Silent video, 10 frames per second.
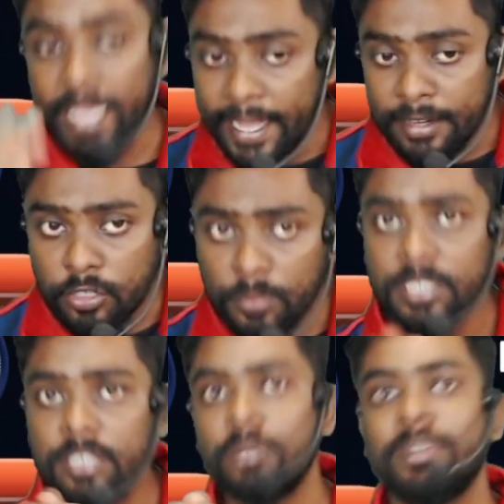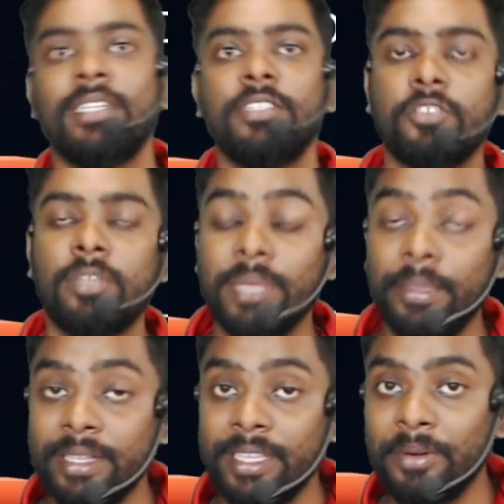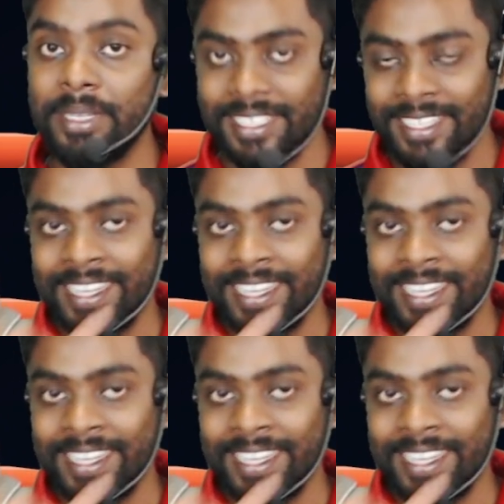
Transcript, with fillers: এই সমস্যার সমাধানের জন্য আমি আবার কি করেছি